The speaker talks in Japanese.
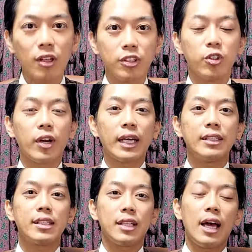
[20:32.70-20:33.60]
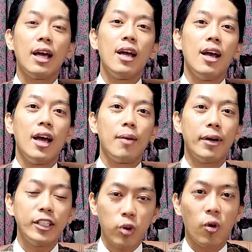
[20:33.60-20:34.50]
いうような感じですね。え
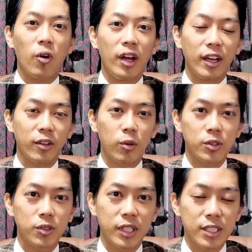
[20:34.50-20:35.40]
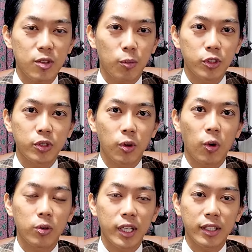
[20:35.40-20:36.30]
まあ、以上、え共通テスト模試
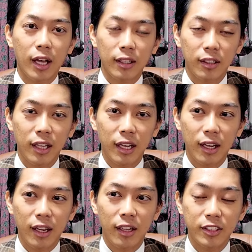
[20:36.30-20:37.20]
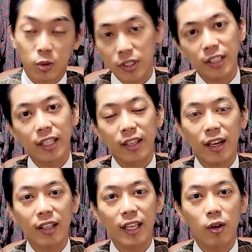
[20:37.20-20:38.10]
を受けた、え自己採点
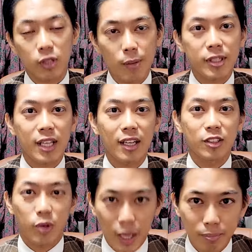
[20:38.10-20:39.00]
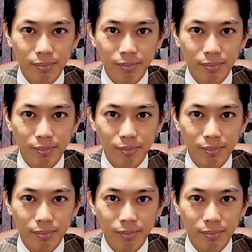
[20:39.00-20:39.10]
結果でございました。それで